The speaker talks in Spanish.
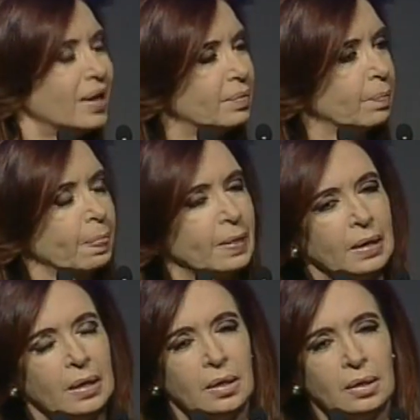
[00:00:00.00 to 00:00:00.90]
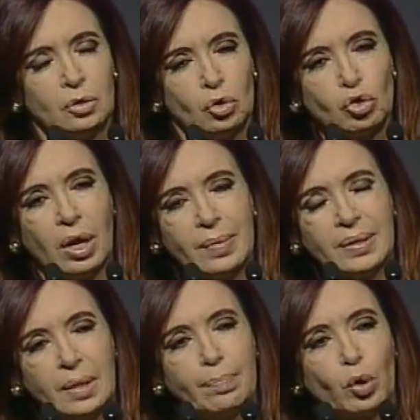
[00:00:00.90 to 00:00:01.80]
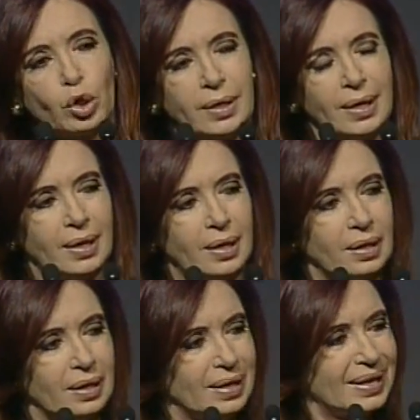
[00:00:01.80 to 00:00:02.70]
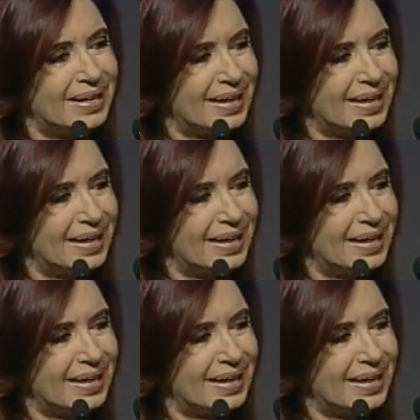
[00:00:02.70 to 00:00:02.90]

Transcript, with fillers: qué? No solamente porque